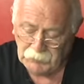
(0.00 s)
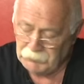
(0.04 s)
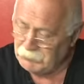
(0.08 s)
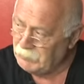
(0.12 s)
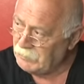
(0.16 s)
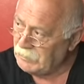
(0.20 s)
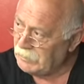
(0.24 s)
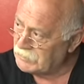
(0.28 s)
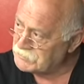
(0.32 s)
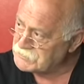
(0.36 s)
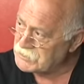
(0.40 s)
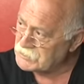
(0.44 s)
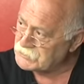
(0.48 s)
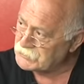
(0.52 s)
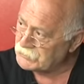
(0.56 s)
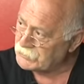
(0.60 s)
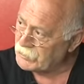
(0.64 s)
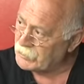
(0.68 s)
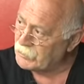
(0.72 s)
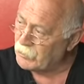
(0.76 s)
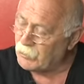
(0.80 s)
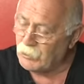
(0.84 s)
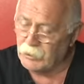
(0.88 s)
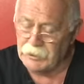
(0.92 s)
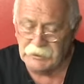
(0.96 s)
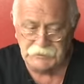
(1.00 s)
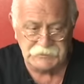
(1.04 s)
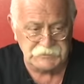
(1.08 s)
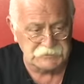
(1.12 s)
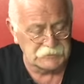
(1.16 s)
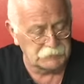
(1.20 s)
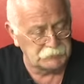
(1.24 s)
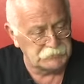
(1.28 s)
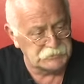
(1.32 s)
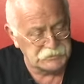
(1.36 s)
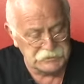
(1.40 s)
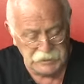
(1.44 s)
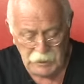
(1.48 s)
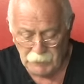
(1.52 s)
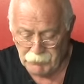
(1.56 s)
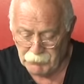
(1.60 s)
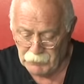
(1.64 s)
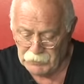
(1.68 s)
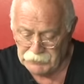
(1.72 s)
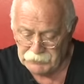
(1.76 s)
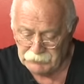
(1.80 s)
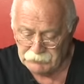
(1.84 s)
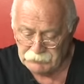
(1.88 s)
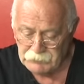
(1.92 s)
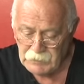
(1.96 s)
esas olarak o yazıda bir şey
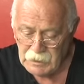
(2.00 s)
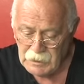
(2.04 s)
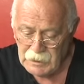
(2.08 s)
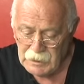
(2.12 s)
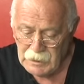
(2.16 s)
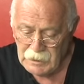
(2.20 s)
yapmadım.